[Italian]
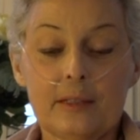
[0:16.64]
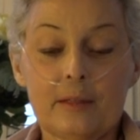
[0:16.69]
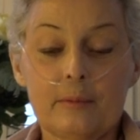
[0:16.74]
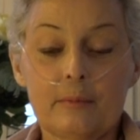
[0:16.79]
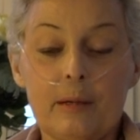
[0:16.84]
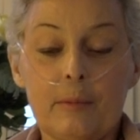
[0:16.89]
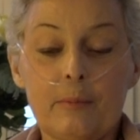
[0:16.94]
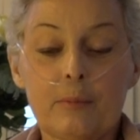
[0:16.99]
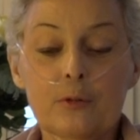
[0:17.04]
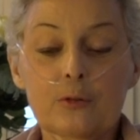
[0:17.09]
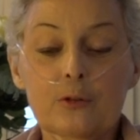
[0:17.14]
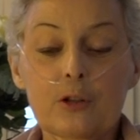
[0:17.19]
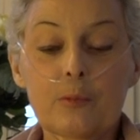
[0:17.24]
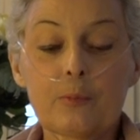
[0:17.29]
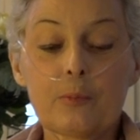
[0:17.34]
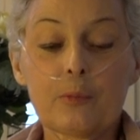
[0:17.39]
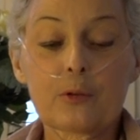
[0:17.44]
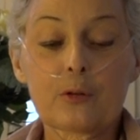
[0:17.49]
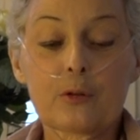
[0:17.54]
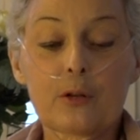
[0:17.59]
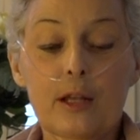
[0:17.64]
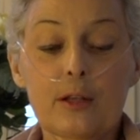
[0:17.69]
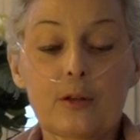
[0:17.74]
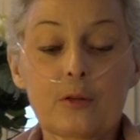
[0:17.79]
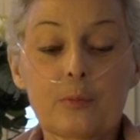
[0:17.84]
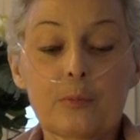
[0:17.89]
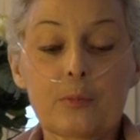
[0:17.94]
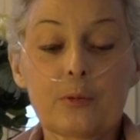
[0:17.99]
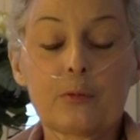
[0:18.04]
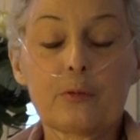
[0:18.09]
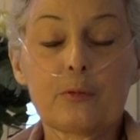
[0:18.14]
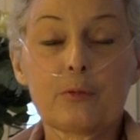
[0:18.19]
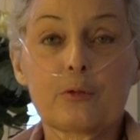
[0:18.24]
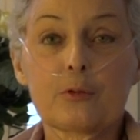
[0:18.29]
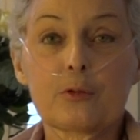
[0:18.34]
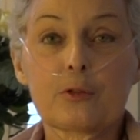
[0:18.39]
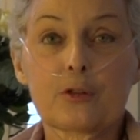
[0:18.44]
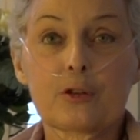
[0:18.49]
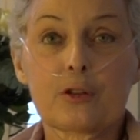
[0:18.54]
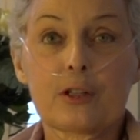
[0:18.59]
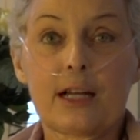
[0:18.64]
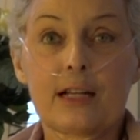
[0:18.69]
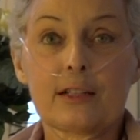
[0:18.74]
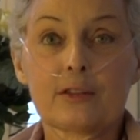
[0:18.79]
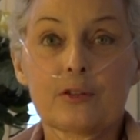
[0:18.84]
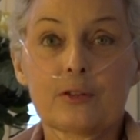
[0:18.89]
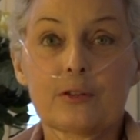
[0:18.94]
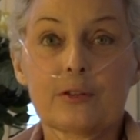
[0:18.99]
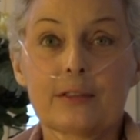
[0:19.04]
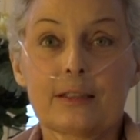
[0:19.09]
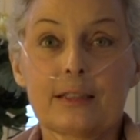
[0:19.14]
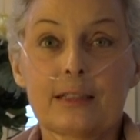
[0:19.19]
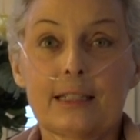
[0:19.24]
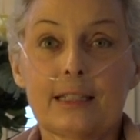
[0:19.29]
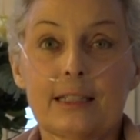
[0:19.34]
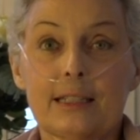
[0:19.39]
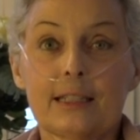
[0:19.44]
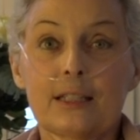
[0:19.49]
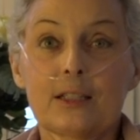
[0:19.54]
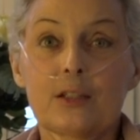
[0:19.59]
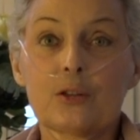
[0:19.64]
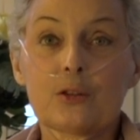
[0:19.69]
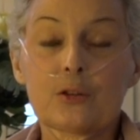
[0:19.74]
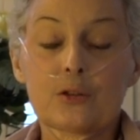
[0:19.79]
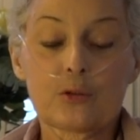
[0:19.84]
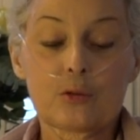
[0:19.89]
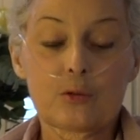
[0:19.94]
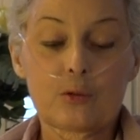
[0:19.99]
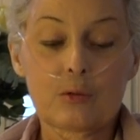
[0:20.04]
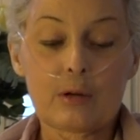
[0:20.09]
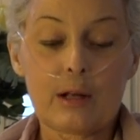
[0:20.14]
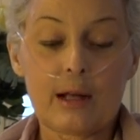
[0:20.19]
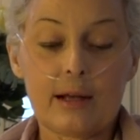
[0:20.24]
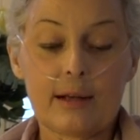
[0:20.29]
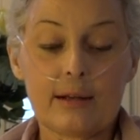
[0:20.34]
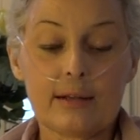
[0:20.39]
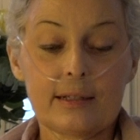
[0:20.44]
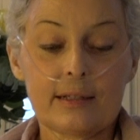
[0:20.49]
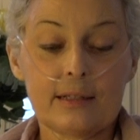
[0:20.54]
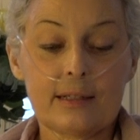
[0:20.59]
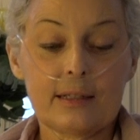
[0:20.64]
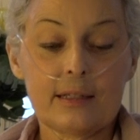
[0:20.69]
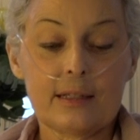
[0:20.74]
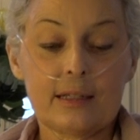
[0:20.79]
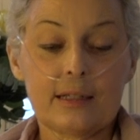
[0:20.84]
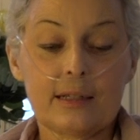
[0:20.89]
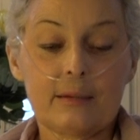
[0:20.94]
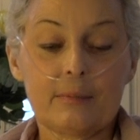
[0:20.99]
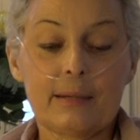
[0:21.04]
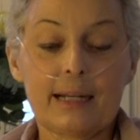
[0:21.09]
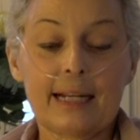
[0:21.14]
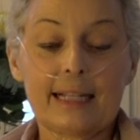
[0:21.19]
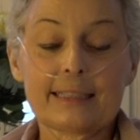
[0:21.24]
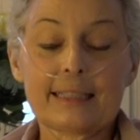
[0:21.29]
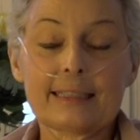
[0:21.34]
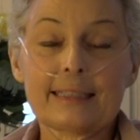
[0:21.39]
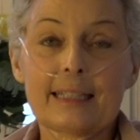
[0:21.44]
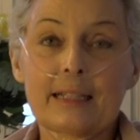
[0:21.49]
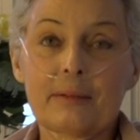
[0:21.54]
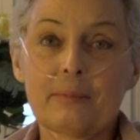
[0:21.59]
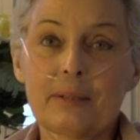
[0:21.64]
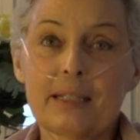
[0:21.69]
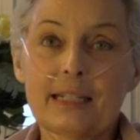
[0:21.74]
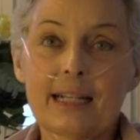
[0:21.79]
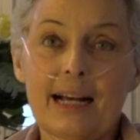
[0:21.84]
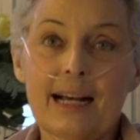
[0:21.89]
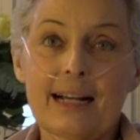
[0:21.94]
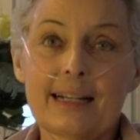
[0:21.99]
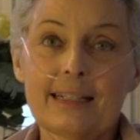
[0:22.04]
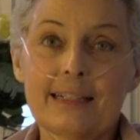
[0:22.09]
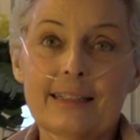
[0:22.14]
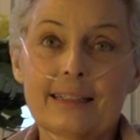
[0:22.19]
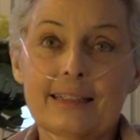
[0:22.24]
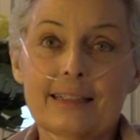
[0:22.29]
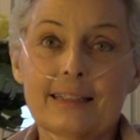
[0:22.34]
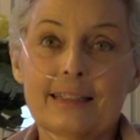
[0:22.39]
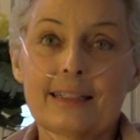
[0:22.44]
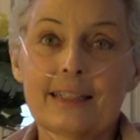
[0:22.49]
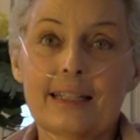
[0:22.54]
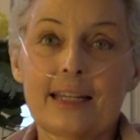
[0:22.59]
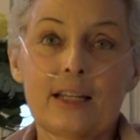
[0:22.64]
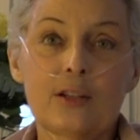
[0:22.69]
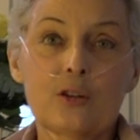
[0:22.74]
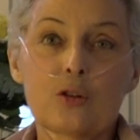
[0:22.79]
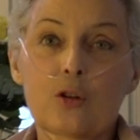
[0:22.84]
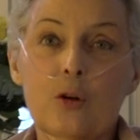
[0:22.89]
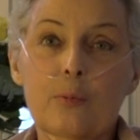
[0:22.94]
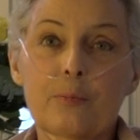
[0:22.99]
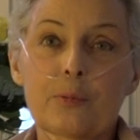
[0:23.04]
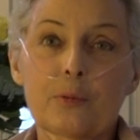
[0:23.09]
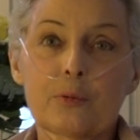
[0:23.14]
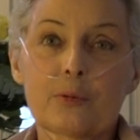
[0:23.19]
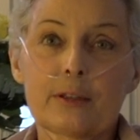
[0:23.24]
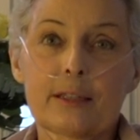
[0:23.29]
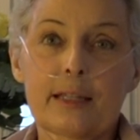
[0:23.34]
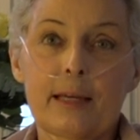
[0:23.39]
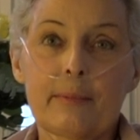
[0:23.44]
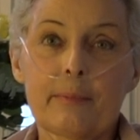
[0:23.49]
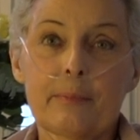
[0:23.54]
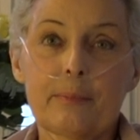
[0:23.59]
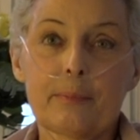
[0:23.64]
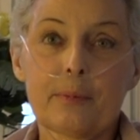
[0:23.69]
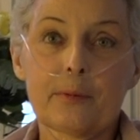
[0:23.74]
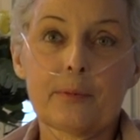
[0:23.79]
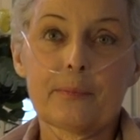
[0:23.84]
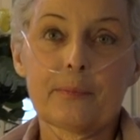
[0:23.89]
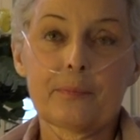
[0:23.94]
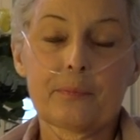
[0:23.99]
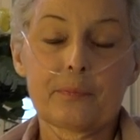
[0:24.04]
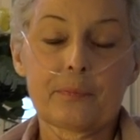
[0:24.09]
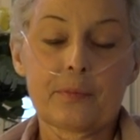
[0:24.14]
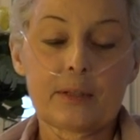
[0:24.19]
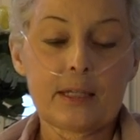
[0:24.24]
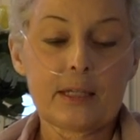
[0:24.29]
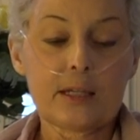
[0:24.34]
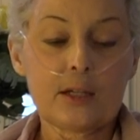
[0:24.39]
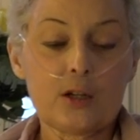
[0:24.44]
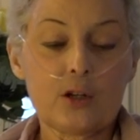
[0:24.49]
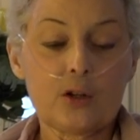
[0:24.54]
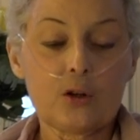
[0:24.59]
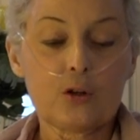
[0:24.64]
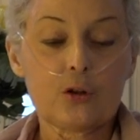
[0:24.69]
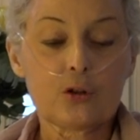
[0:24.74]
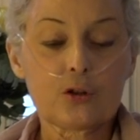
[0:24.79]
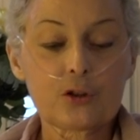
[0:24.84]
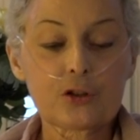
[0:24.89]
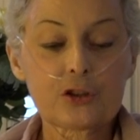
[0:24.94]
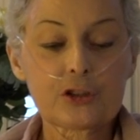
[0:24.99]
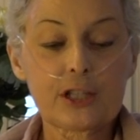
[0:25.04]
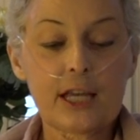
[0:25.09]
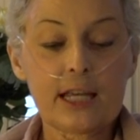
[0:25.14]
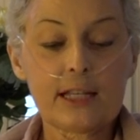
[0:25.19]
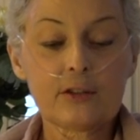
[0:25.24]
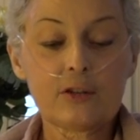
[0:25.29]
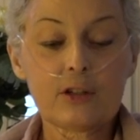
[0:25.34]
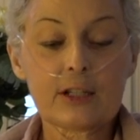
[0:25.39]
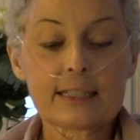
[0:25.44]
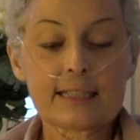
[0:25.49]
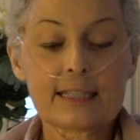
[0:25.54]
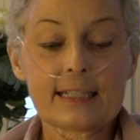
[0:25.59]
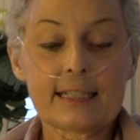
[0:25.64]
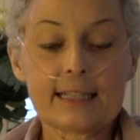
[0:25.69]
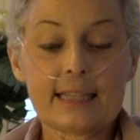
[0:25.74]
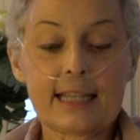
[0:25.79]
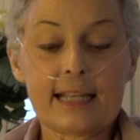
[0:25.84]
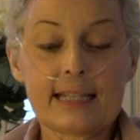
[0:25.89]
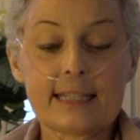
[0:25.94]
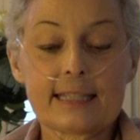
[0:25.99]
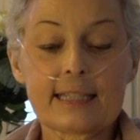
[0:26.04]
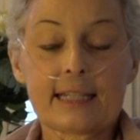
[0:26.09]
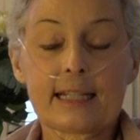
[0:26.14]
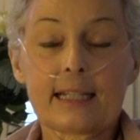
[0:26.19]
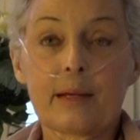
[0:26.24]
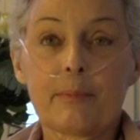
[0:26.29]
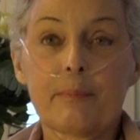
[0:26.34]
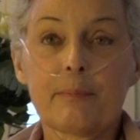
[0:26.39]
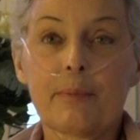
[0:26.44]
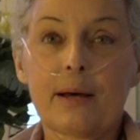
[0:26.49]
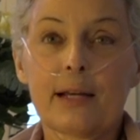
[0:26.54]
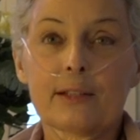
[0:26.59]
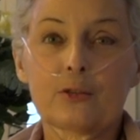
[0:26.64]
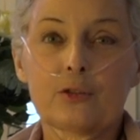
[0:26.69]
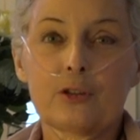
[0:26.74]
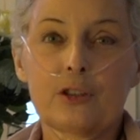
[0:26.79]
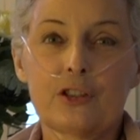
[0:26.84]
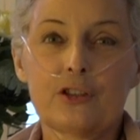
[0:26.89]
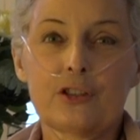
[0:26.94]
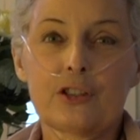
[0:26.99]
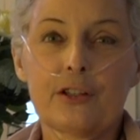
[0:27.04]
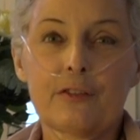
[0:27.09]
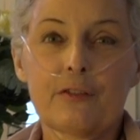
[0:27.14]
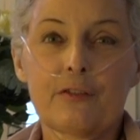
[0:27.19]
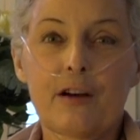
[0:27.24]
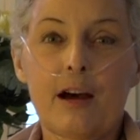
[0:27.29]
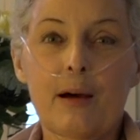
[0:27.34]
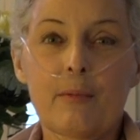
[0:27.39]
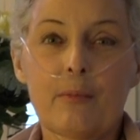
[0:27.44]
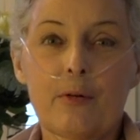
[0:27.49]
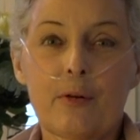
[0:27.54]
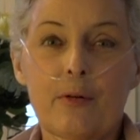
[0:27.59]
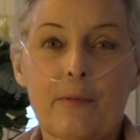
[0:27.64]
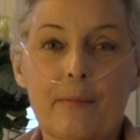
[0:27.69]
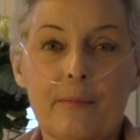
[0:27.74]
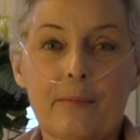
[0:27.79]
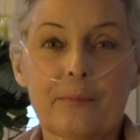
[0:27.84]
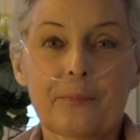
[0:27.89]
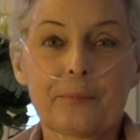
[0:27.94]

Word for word: ma purtroppo non hanno più funzionato. Io sono una malata terminale e non ho più tempo. Conoscendo la sentenza cappato di J. Fabo,